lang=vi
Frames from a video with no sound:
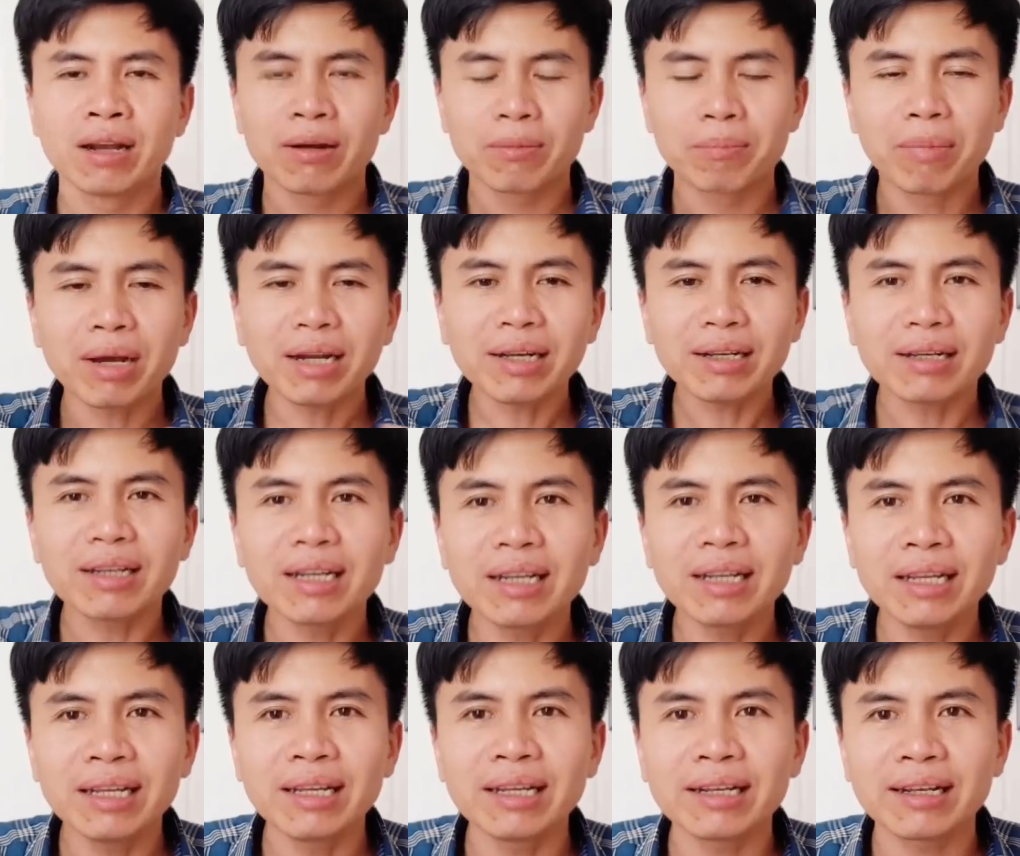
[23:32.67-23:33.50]
mất
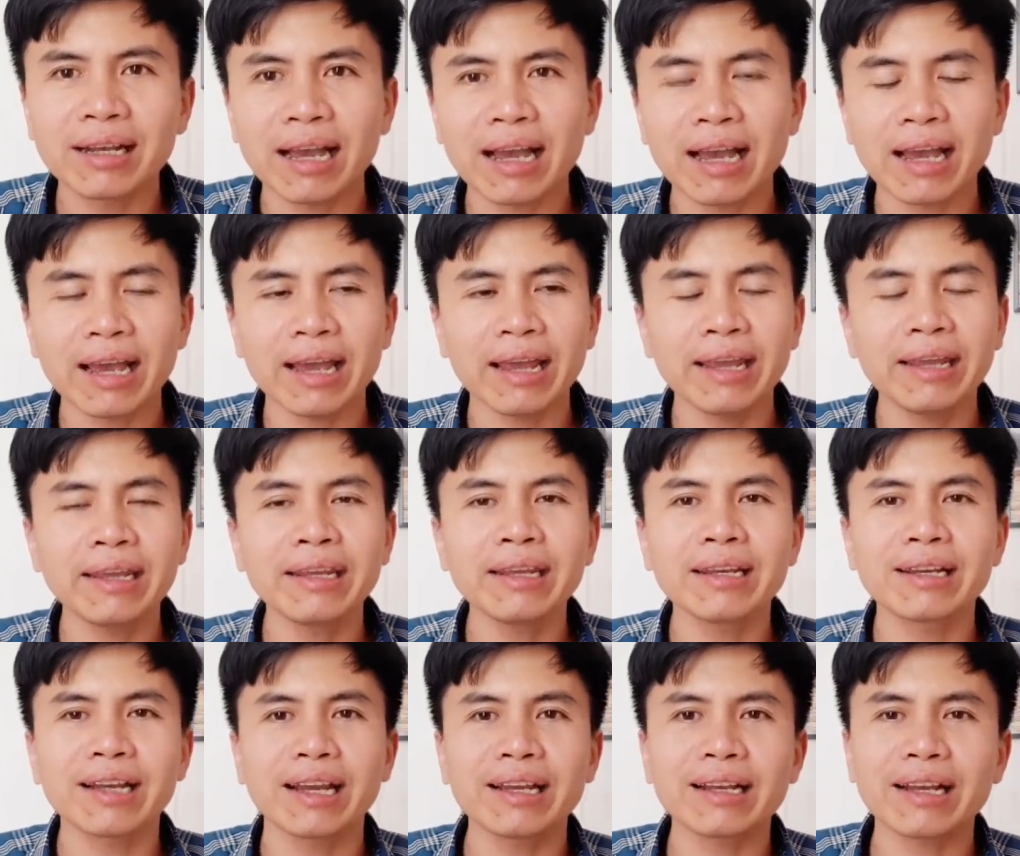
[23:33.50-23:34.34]
đi
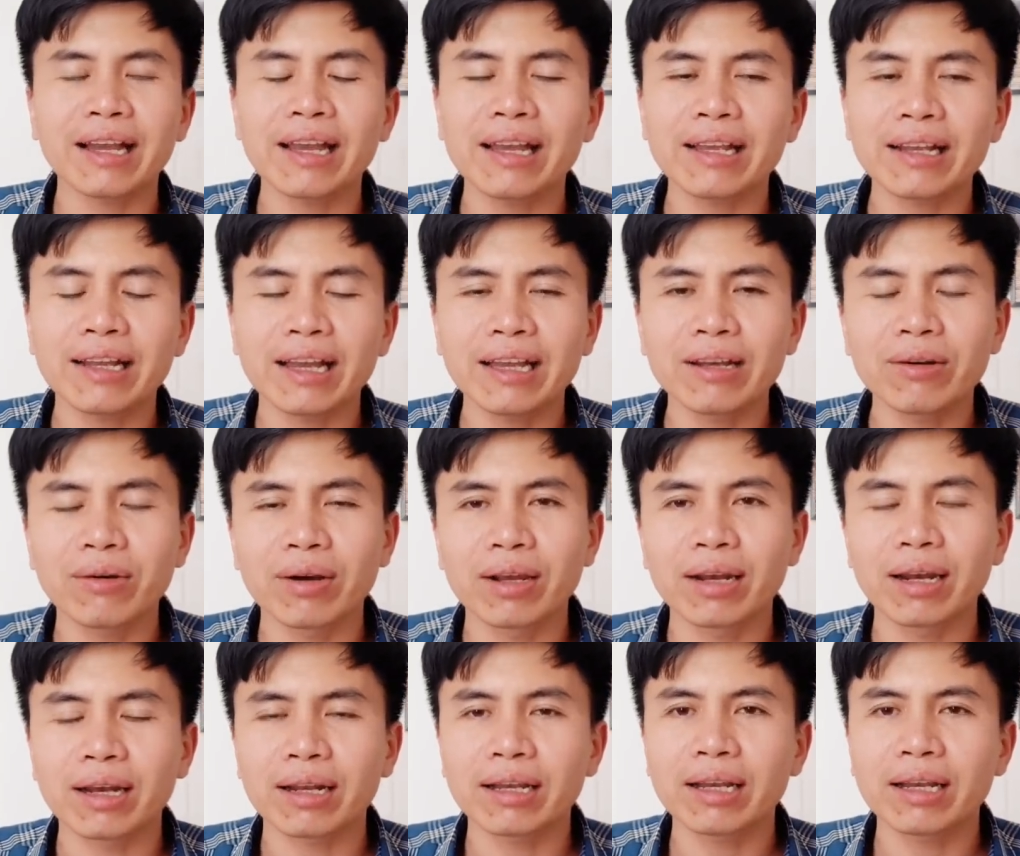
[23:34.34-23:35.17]
cái cái cái cái
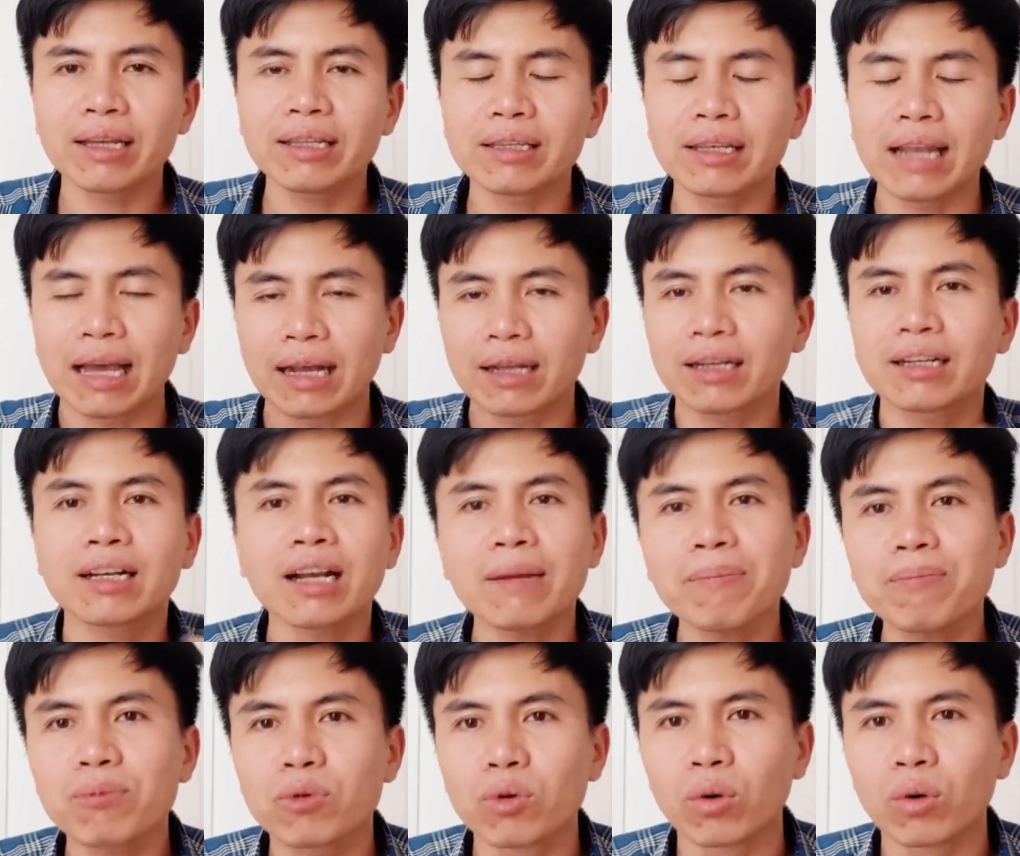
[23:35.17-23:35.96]
gọi là cái đẳng cấp